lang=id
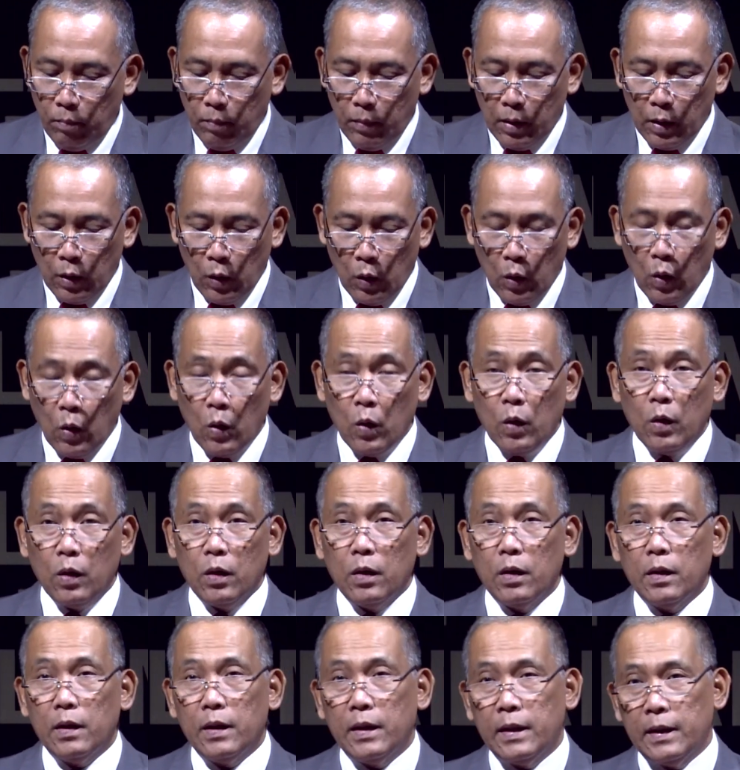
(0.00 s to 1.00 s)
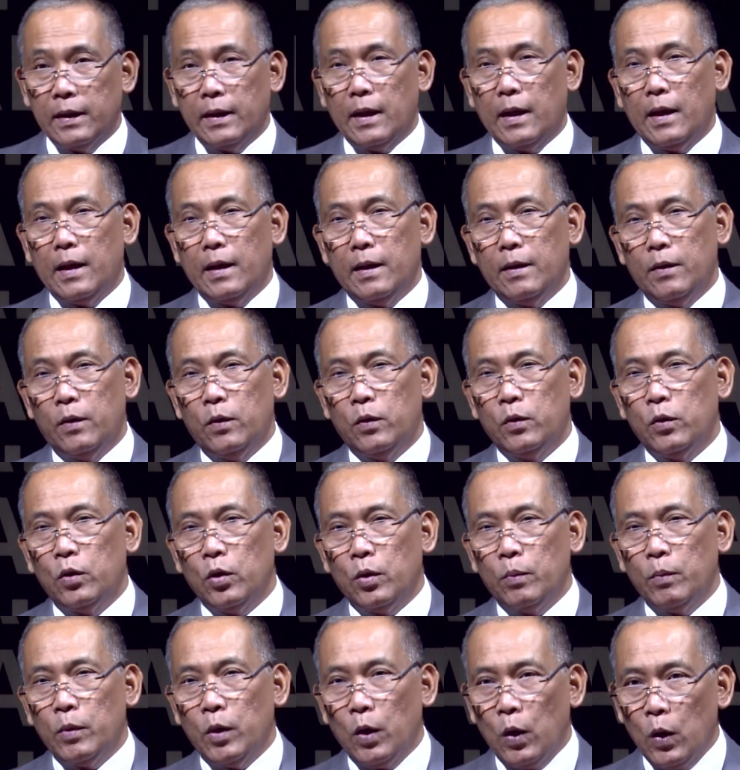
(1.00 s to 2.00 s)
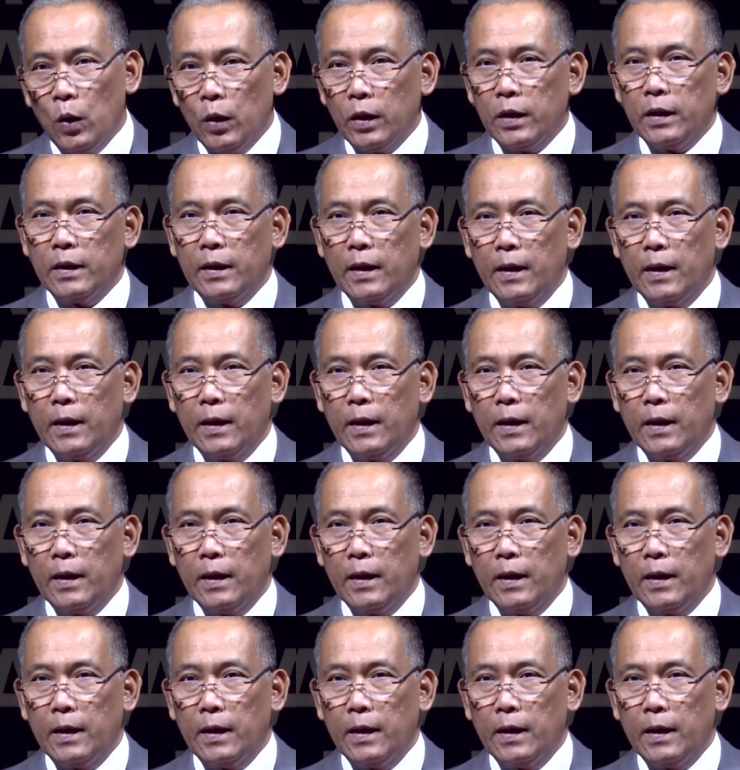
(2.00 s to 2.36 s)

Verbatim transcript: menolong kita, untuk menolong